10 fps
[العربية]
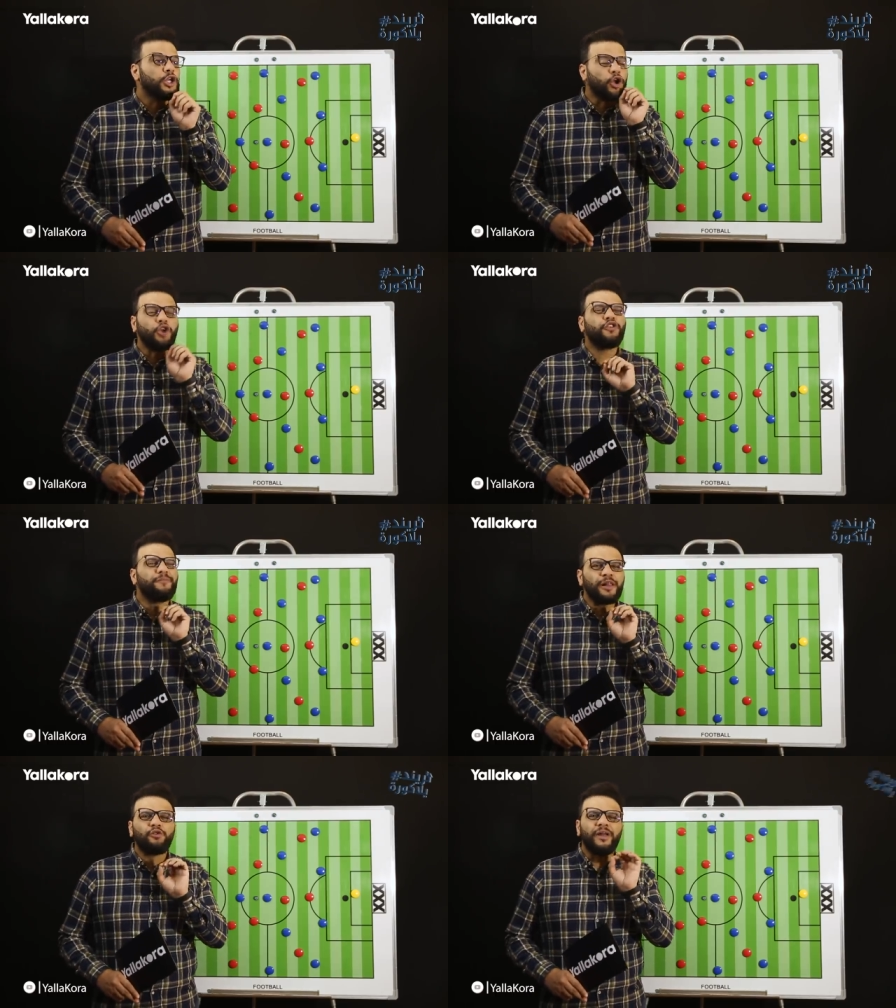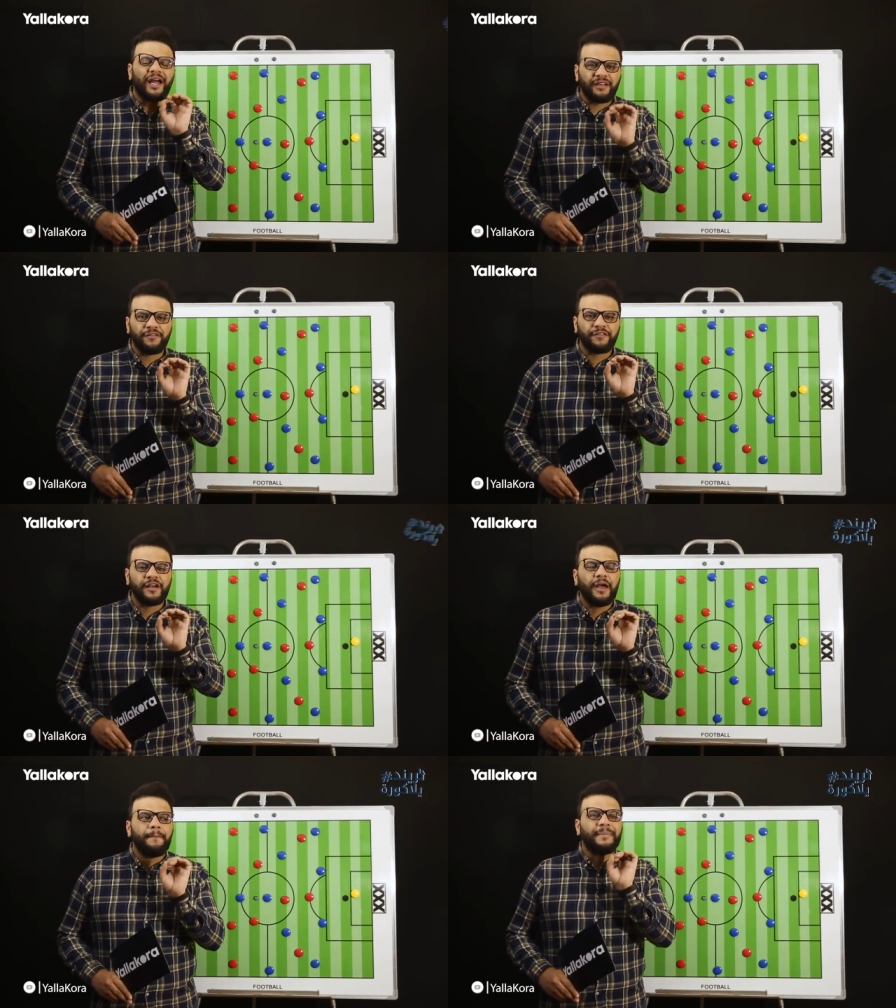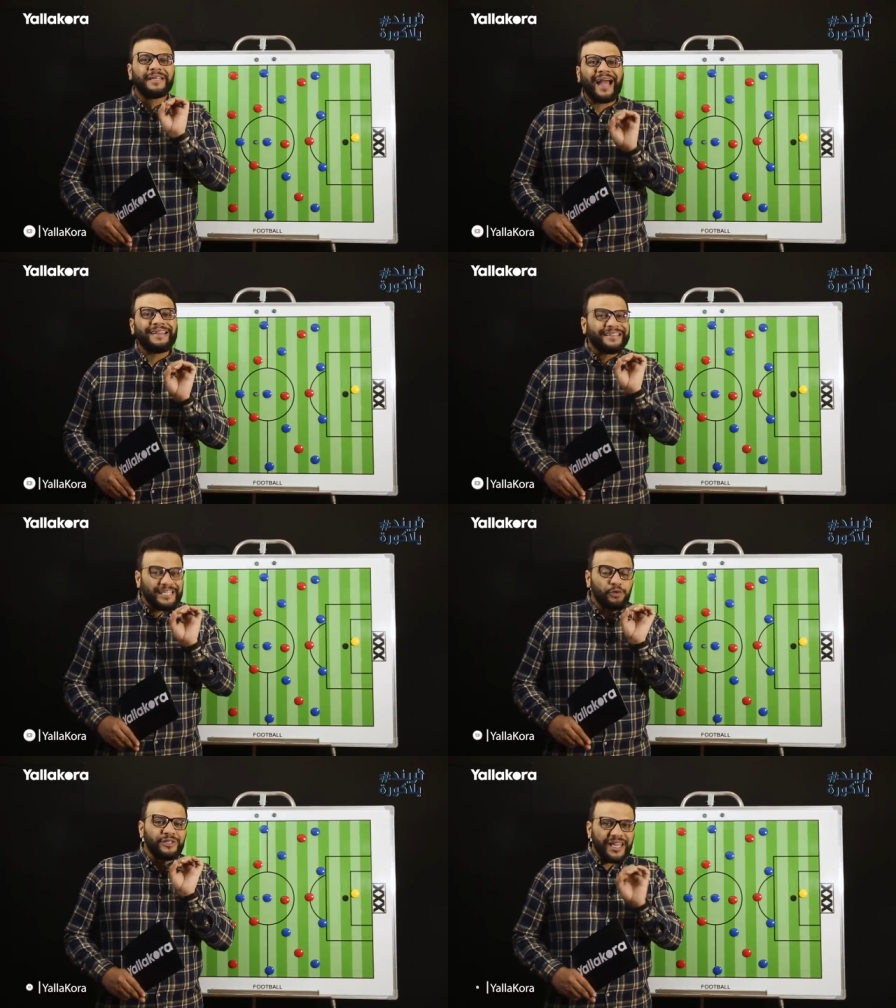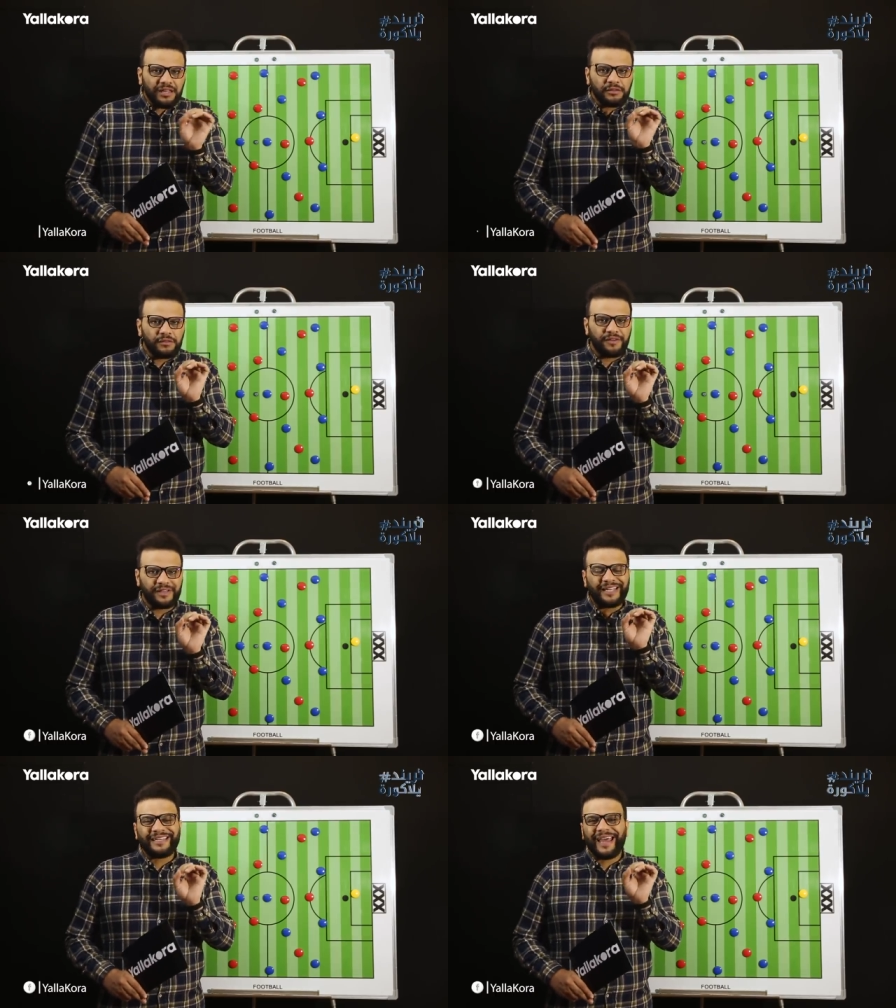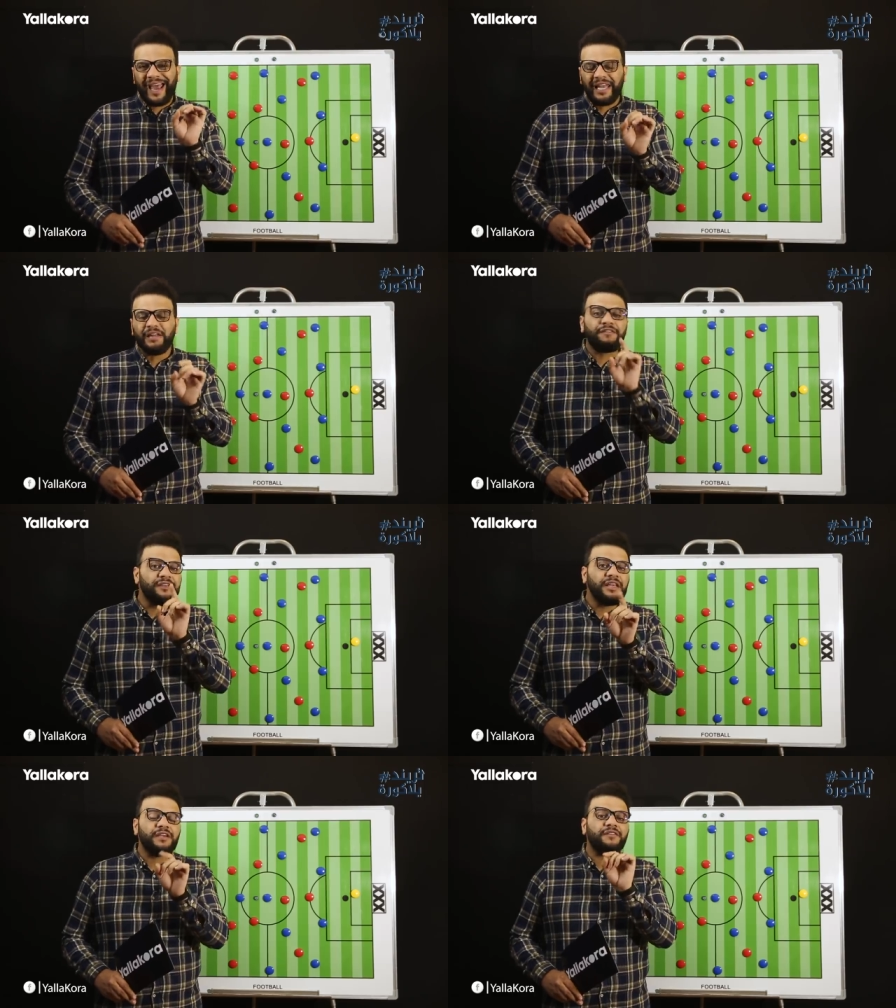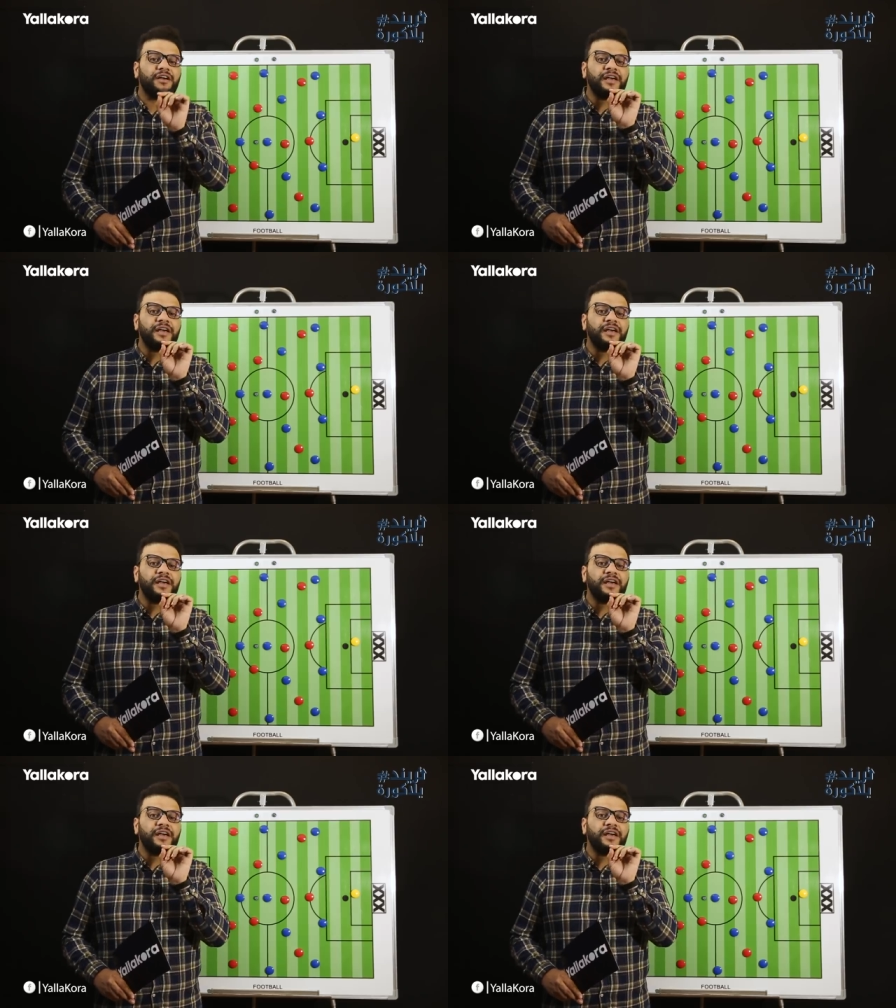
تحطوا في بالكم الهدف بتاع نادي الوداد في النادي الاهلي في